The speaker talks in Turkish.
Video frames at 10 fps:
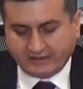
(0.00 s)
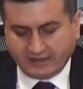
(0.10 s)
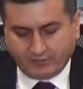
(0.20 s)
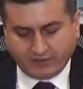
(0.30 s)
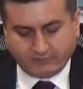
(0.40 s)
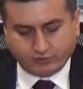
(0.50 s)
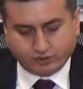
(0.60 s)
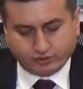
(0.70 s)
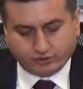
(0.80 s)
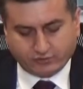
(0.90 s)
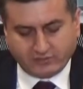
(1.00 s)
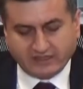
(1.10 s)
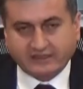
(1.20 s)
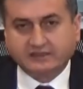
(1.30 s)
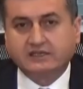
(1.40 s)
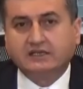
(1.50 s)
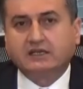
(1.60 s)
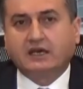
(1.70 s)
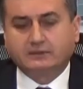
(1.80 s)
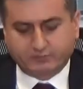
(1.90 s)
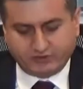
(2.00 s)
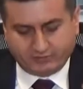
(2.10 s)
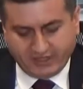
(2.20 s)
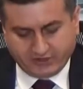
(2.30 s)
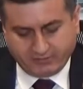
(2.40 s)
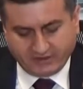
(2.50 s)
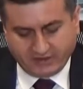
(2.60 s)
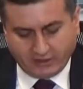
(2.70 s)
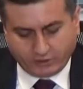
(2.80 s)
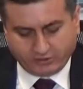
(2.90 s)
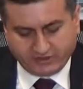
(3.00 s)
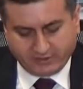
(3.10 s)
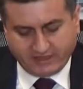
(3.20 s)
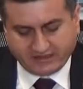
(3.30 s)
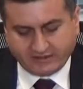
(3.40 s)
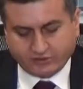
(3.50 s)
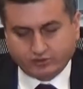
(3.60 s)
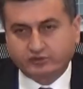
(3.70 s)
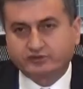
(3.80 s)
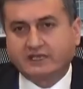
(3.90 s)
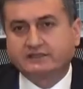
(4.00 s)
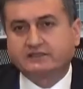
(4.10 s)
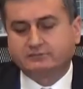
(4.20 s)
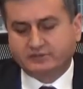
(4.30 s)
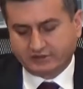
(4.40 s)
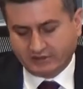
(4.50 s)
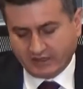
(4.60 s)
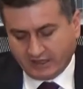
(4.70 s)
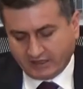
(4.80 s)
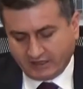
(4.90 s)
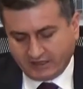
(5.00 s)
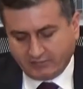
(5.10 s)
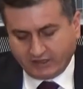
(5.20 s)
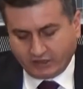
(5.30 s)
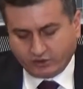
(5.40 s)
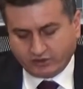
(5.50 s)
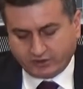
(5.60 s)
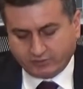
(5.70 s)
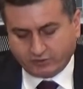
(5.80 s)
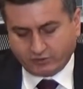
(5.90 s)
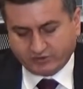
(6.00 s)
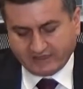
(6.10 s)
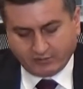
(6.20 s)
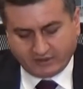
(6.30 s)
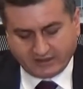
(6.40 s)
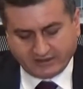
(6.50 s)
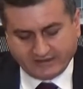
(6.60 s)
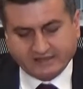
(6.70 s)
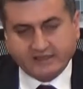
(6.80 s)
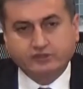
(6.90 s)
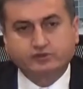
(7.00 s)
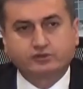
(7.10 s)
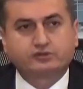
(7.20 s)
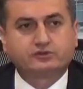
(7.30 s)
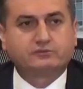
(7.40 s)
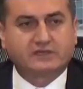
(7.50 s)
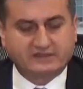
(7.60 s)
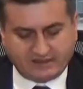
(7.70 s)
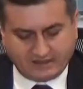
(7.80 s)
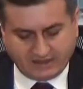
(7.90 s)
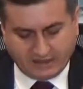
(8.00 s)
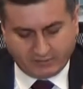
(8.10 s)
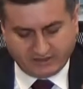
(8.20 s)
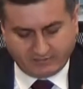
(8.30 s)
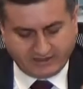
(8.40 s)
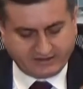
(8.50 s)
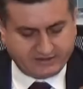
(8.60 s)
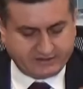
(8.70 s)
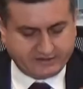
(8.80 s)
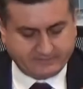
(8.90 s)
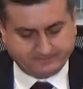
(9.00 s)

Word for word: Yapılan bu soruşturmaların 65.620 adedi sonuçlandırılmış, 7.279 evrakın ise soruşturmasına devam edilmektedir.